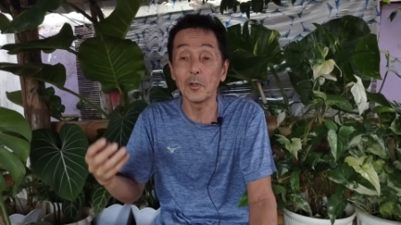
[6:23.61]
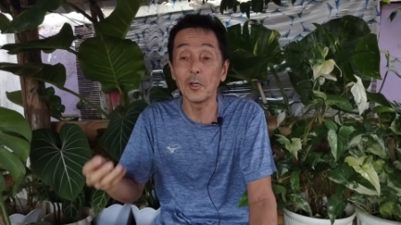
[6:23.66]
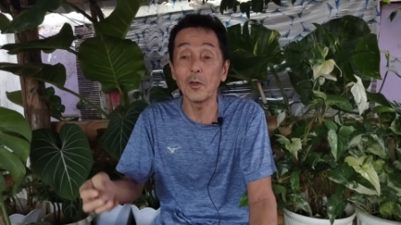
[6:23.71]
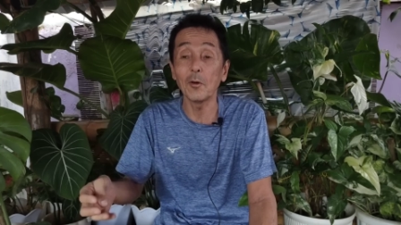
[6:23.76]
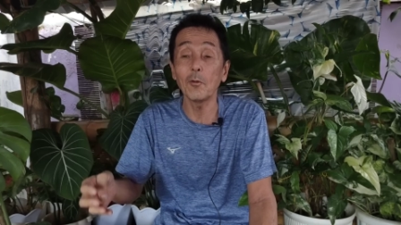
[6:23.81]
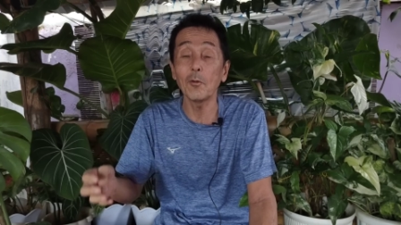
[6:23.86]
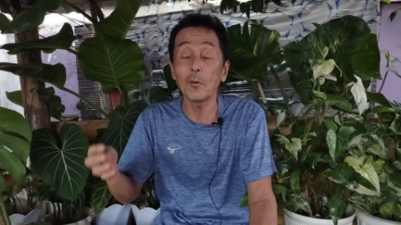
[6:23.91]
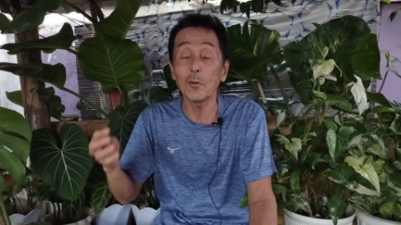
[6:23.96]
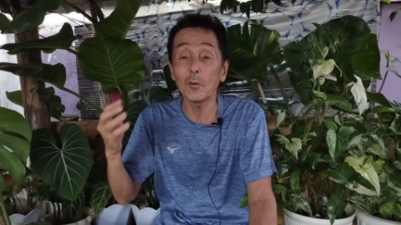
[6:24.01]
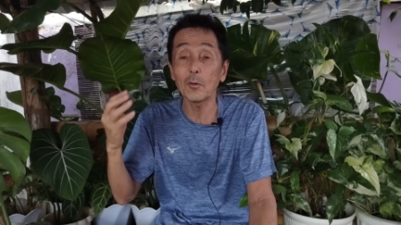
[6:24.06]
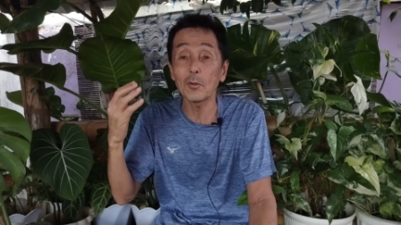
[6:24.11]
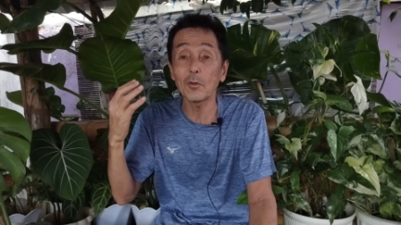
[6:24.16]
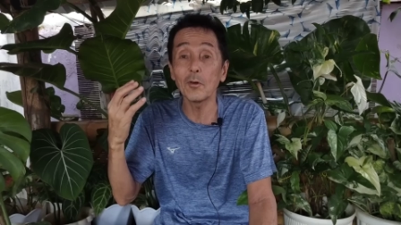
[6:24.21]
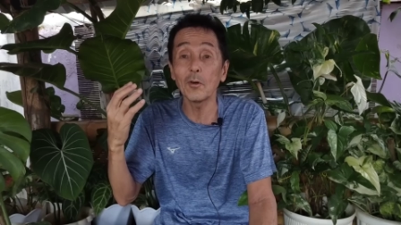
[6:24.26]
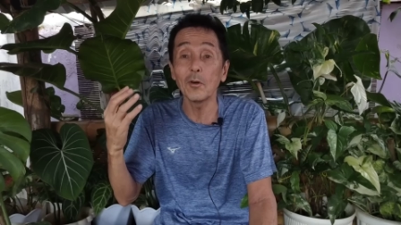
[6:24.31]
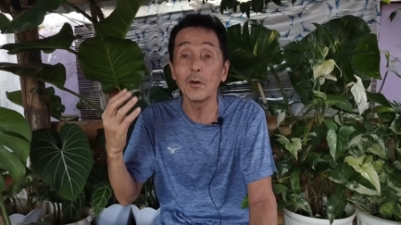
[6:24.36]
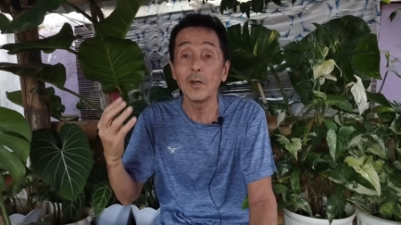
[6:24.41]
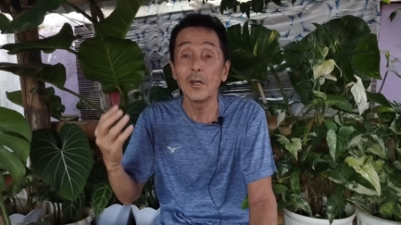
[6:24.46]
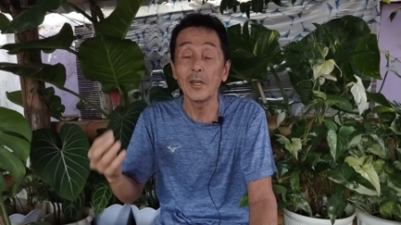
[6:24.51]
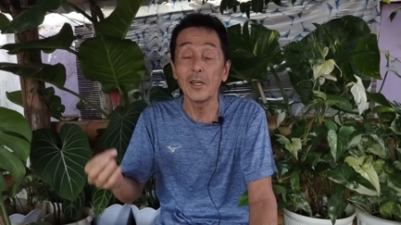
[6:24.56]
日本語
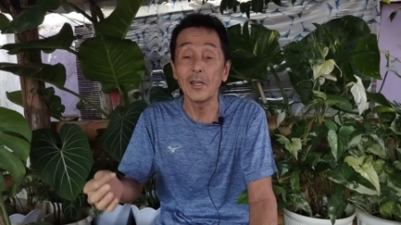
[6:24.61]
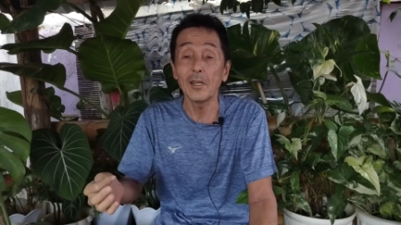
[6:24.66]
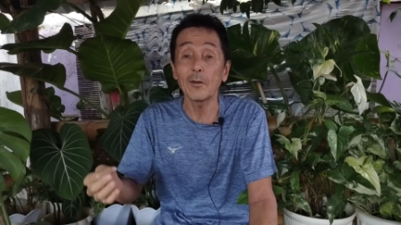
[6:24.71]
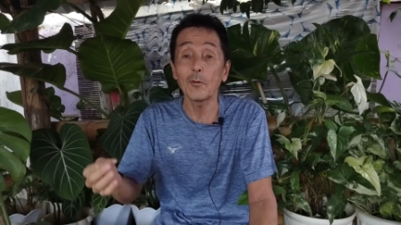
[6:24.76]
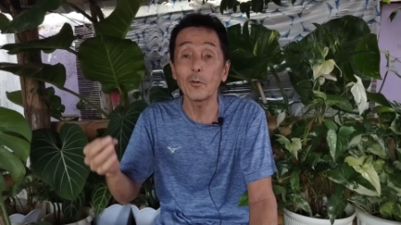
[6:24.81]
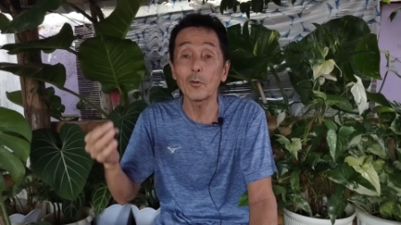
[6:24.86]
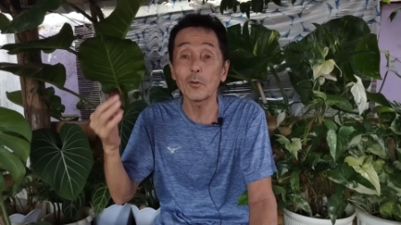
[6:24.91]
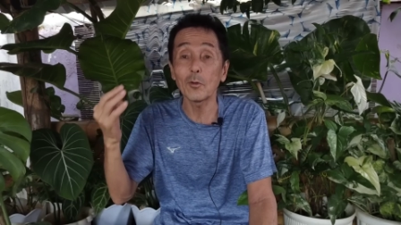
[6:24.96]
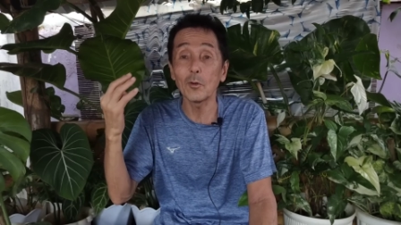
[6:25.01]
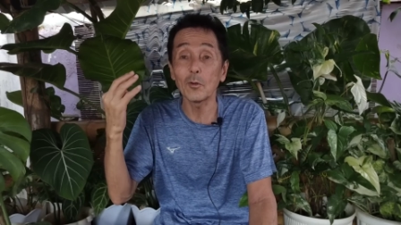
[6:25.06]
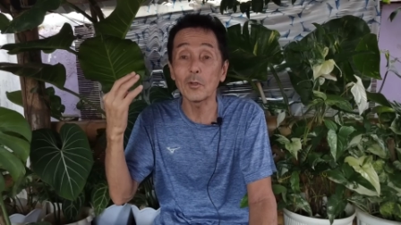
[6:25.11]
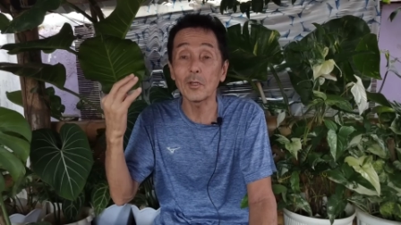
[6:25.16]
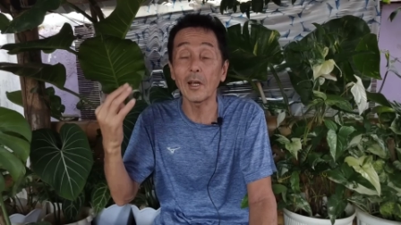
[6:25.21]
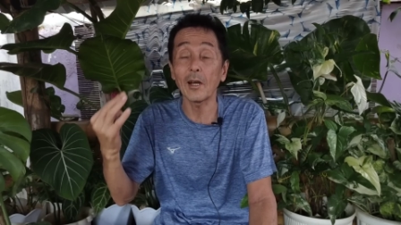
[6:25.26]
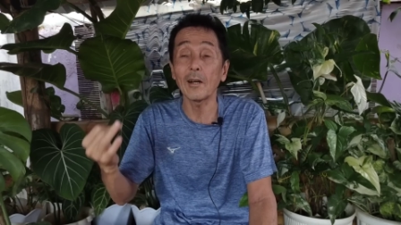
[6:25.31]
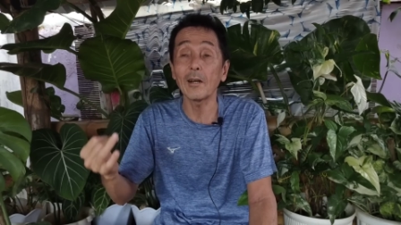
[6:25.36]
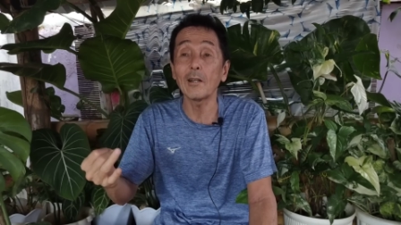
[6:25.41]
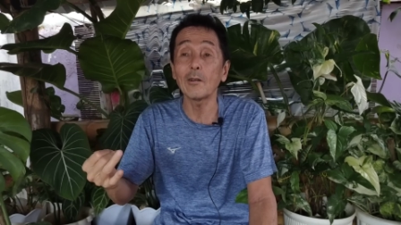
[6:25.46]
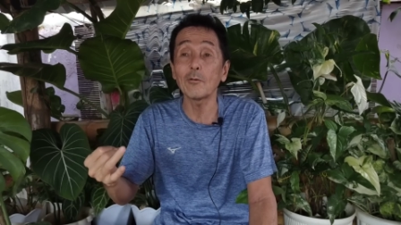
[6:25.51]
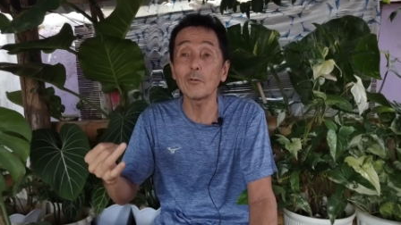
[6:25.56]
と英語と
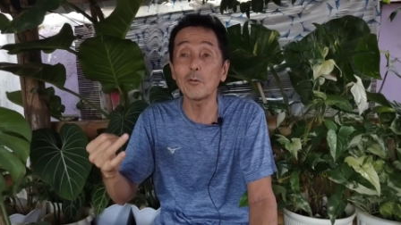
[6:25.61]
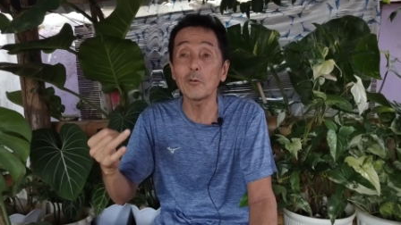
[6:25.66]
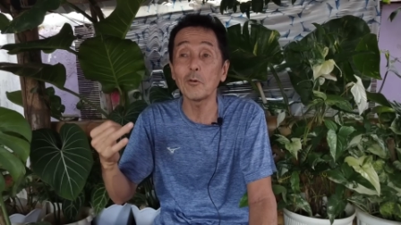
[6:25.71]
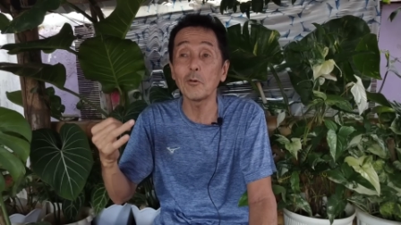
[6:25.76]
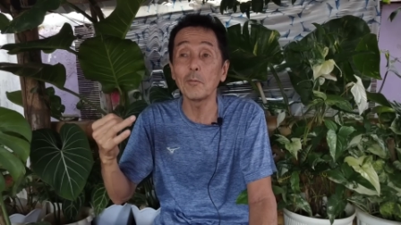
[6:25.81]
タガログ